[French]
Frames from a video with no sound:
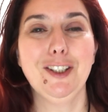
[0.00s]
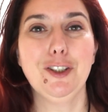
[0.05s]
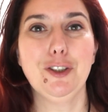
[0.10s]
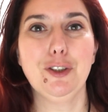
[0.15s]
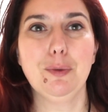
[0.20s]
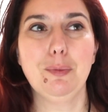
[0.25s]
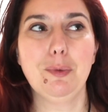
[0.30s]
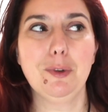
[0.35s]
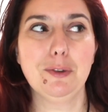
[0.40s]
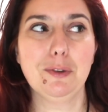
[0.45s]

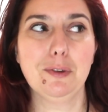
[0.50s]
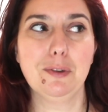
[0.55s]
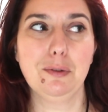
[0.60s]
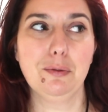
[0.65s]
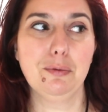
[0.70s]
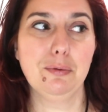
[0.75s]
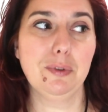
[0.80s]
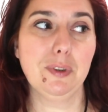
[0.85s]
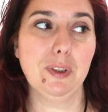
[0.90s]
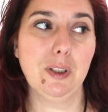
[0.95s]
Je pense que
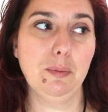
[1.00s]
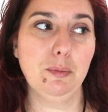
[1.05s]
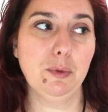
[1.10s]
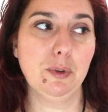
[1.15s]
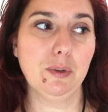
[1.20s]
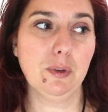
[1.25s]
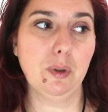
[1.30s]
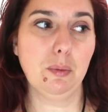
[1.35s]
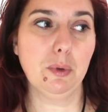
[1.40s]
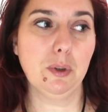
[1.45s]
tout ça me
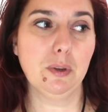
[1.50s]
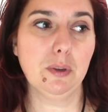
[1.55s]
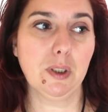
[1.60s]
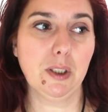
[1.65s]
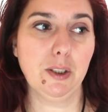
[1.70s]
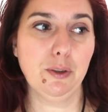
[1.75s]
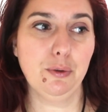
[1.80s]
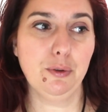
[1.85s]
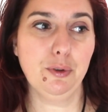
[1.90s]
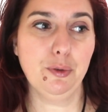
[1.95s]
semble
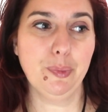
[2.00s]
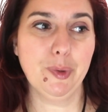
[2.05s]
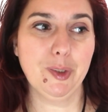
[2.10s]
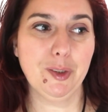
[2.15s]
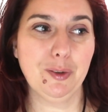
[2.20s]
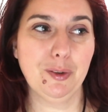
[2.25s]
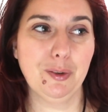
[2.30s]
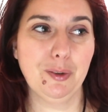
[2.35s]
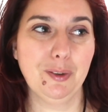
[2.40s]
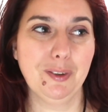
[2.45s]
très juste
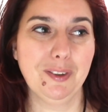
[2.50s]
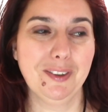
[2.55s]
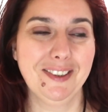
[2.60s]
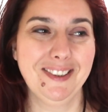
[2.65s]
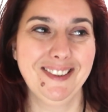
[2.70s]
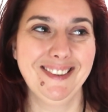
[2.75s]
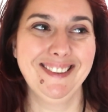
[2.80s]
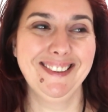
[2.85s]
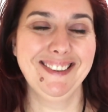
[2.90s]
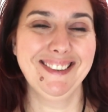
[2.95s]
parce que
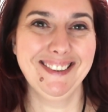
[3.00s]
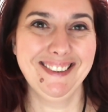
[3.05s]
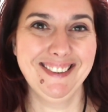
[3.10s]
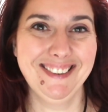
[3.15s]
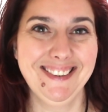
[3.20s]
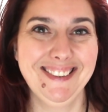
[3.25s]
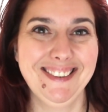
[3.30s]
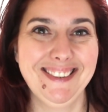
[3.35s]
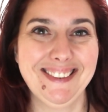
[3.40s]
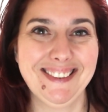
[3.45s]

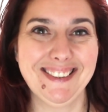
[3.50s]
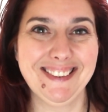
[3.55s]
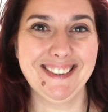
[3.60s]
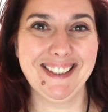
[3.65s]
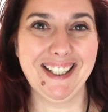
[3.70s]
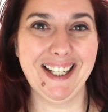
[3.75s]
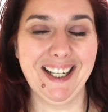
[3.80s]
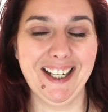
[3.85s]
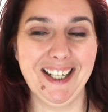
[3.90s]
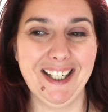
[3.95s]

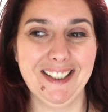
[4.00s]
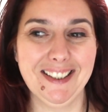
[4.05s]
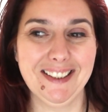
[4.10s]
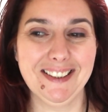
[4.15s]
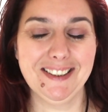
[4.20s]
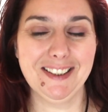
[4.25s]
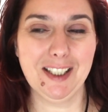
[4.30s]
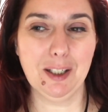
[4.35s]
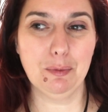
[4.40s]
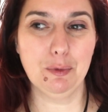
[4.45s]
ça,
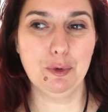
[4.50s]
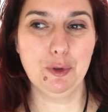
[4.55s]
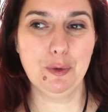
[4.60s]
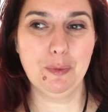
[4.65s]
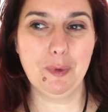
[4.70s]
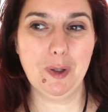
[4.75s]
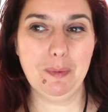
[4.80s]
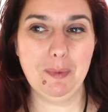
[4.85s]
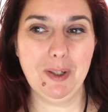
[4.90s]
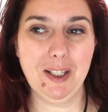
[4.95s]
ça
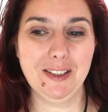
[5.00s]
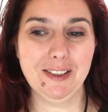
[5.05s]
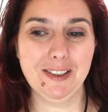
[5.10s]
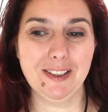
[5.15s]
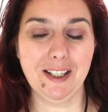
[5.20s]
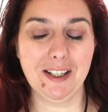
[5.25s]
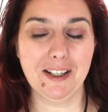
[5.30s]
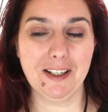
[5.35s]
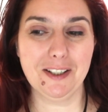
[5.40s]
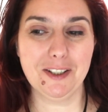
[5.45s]
bouge pas mal,
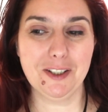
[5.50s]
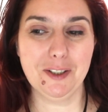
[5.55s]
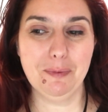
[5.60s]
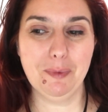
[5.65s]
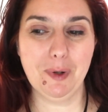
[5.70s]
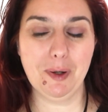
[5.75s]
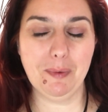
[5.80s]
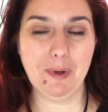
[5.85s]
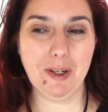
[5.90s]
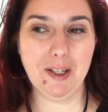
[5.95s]
ça réagit
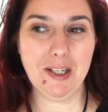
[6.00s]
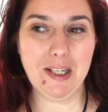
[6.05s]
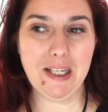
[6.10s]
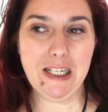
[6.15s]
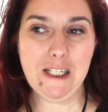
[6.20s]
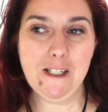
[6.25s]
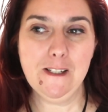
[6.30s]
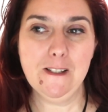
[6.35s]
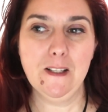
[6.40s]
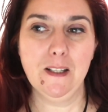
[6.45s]
pas mal
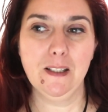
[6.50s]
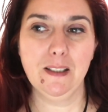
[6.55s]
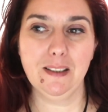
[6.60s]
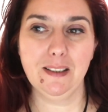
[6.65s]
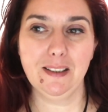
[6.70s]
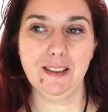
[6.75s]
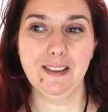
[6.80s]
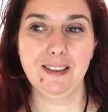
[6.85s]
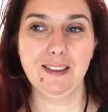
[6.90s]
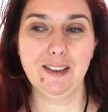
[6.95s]

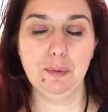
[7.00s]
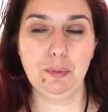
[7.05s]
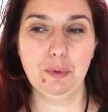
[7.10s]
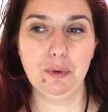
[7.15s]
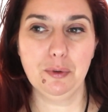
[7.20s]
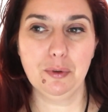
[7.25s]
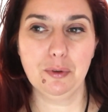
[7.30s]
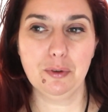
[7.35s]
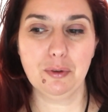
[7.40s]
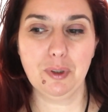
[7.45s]
et c'est
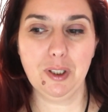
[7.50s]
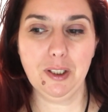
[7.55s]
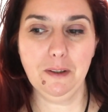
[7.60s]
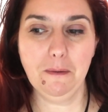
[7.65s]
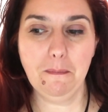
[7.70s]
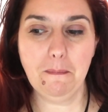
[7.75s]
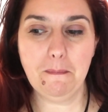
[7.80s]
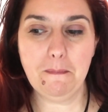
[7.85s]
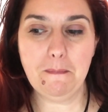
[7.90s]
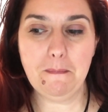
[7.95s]
plutôt chouette.